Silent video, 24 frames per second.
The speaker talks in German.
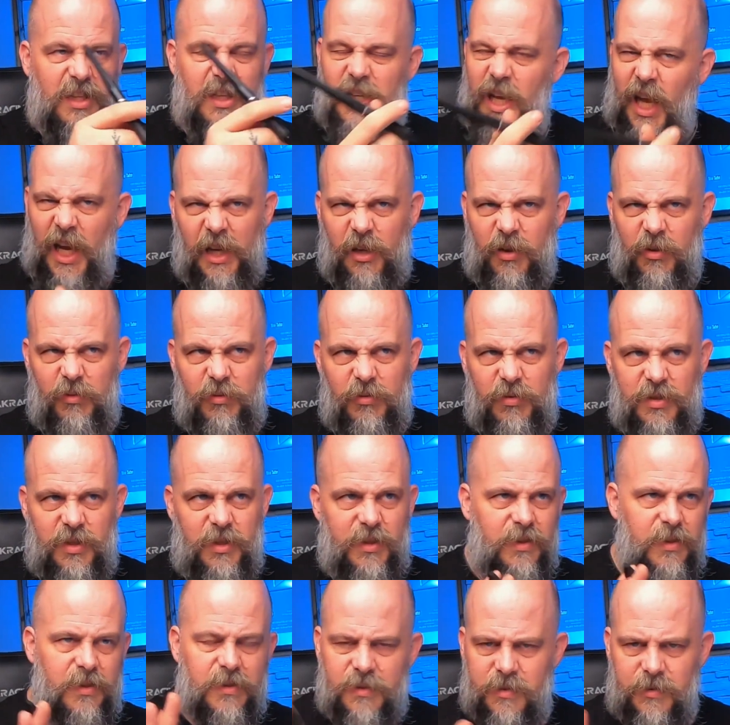Neigung,
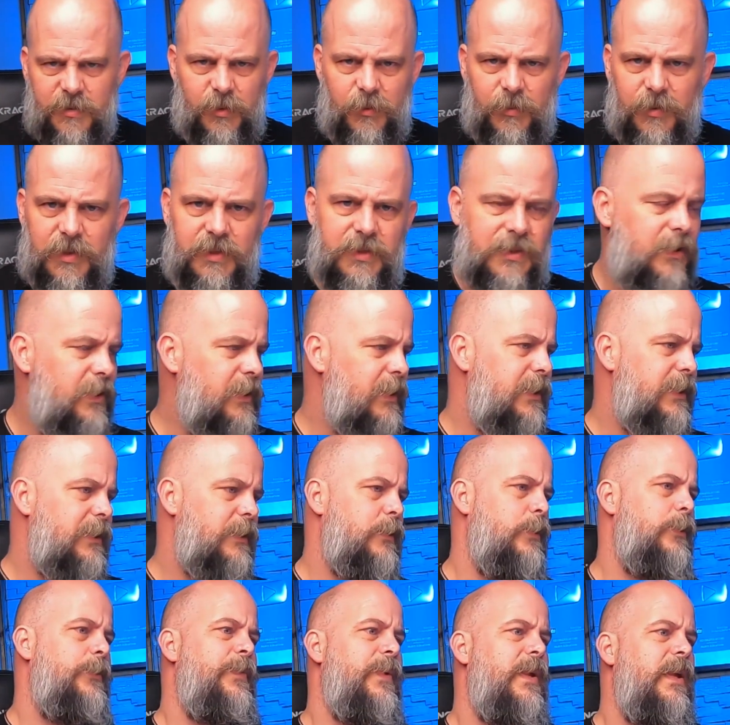sind es sowas in die
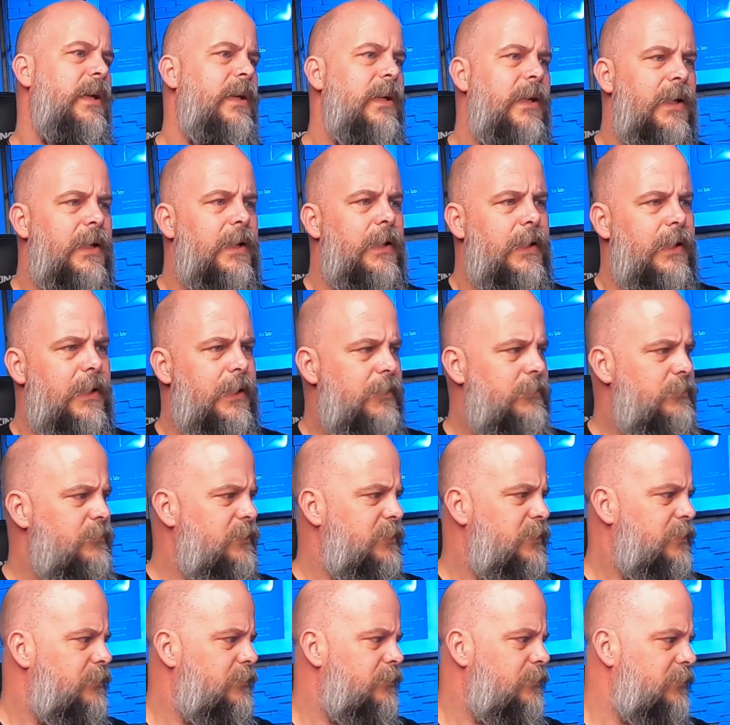Richtung.
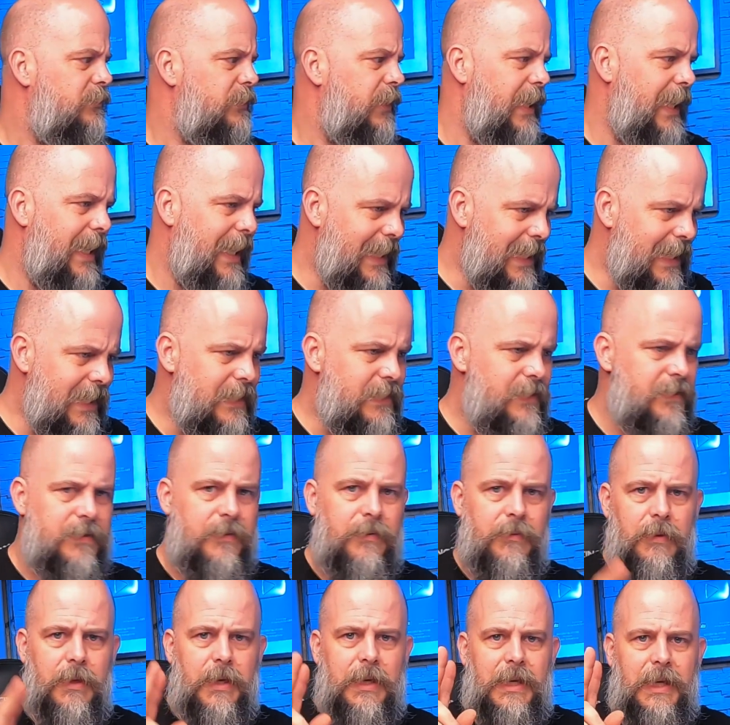Ähm, er
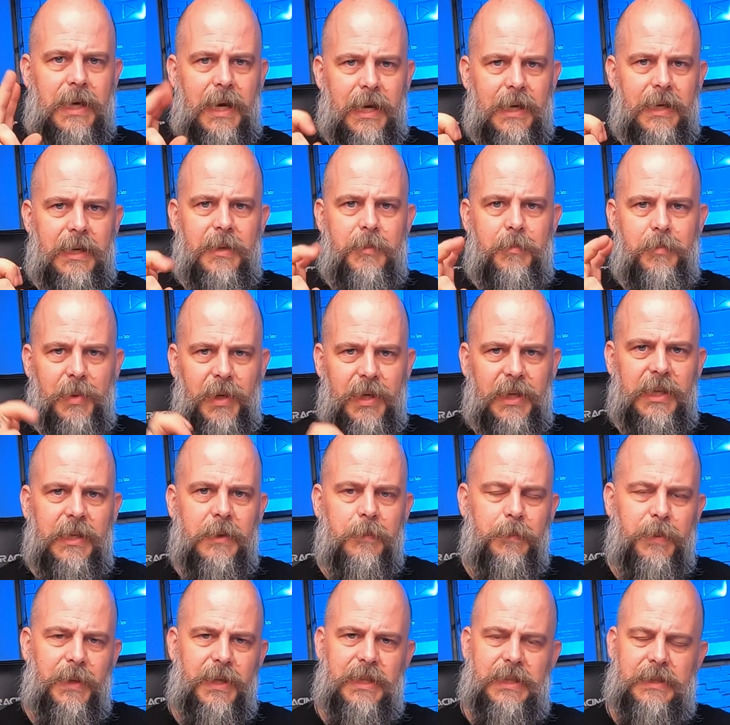ist
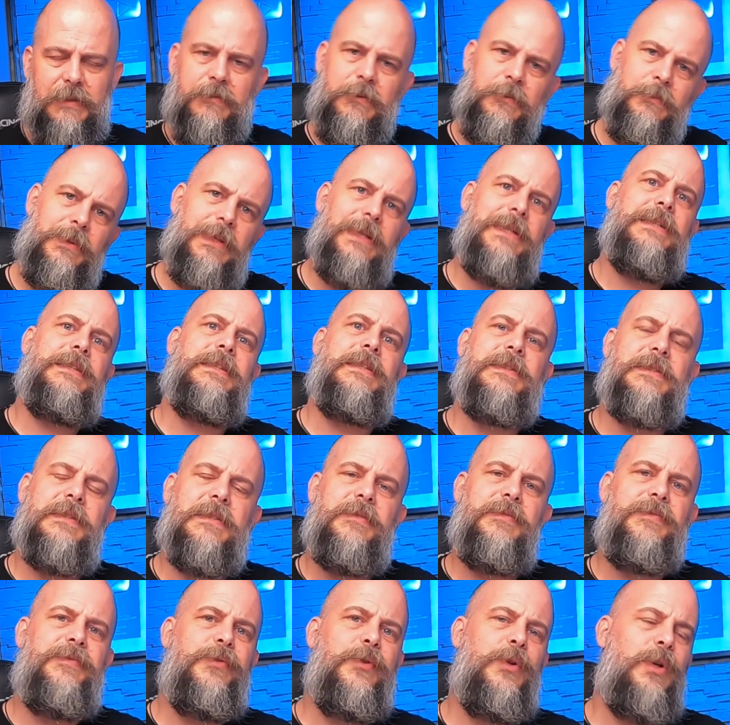kalibrierbar, wobei ich das
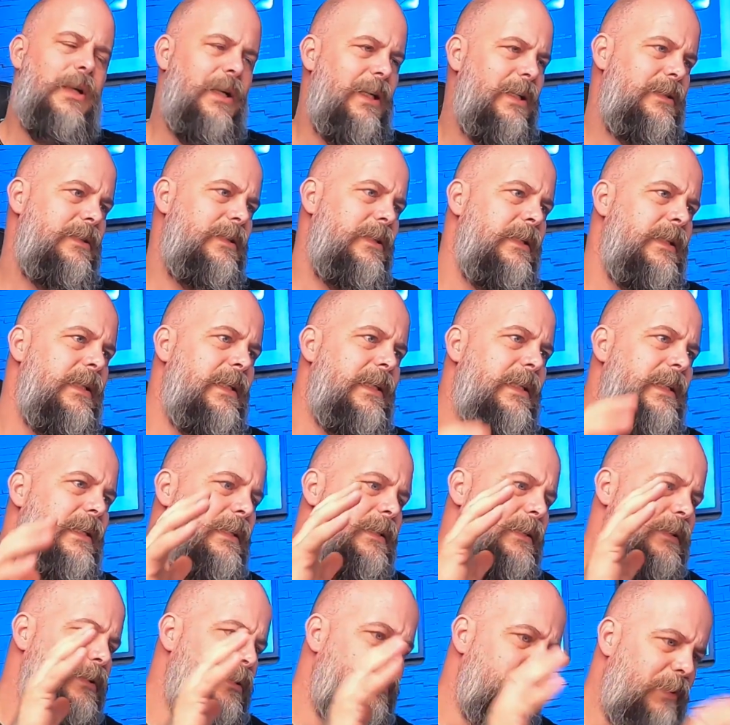Gefühl hatte,
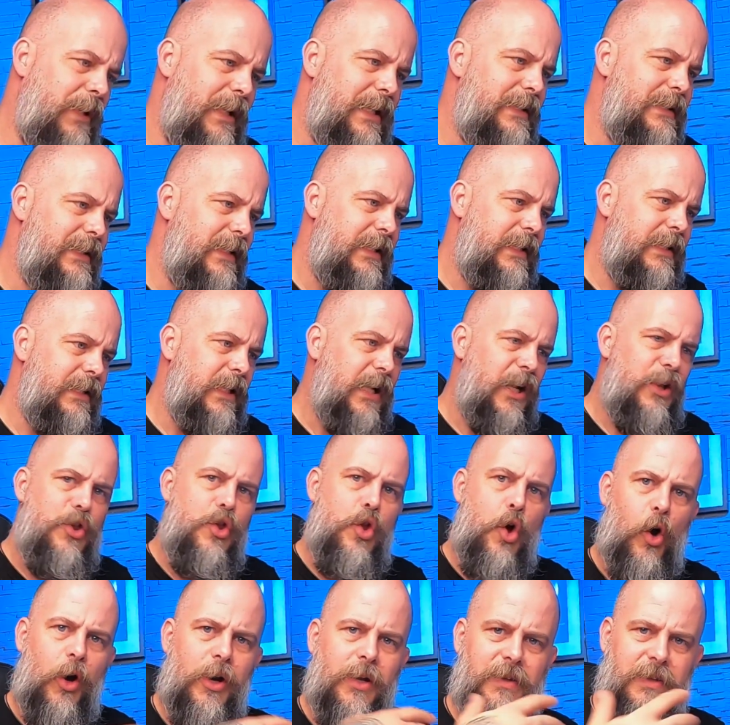sobald er
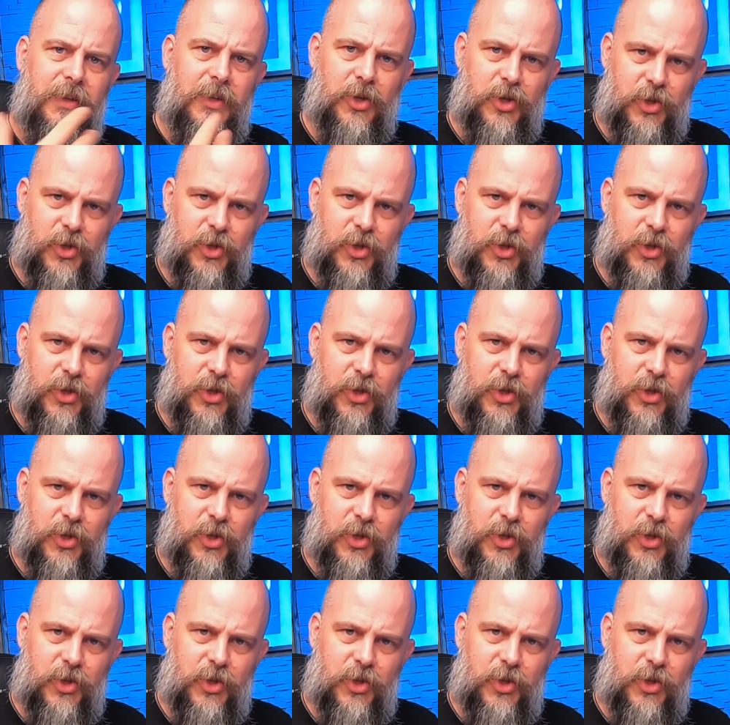erneut